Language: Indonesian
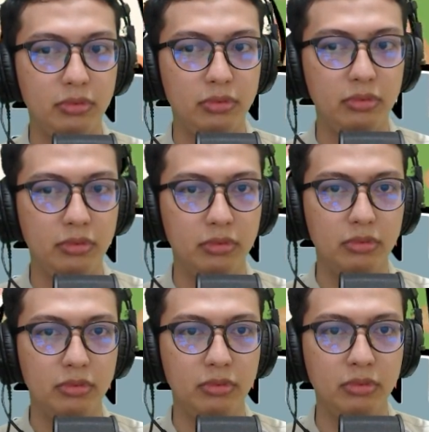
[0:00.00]
Hmm,
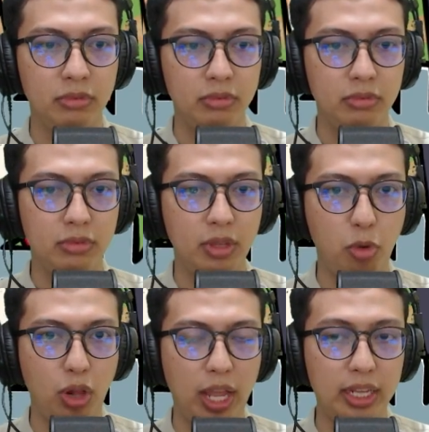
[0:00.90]
hmm. Ini
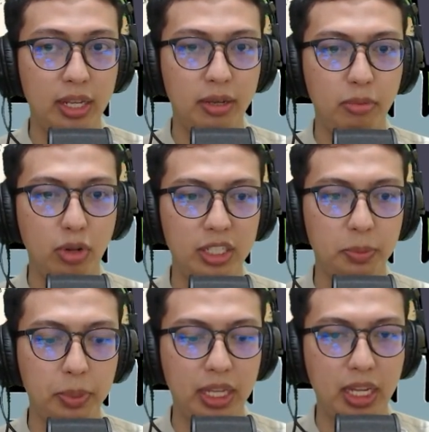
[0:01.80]
mulai nih, mulai
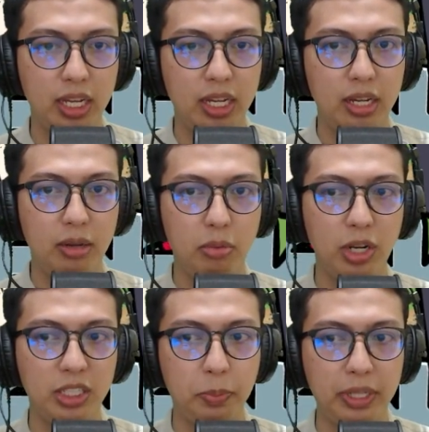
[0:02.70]
cepet nih.
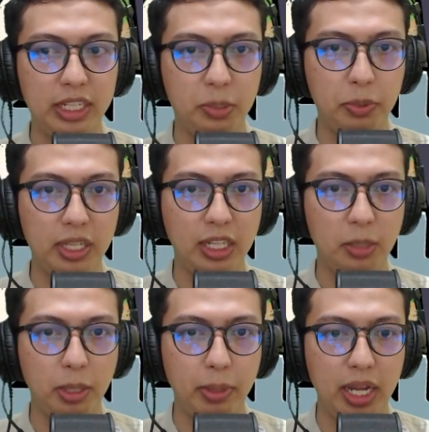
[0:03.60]
Mulai cepet nih sepertinya
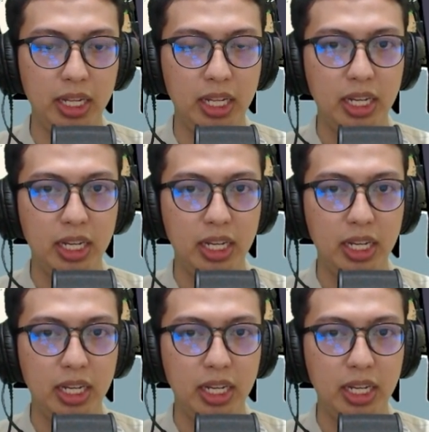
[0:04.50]
teman-teman.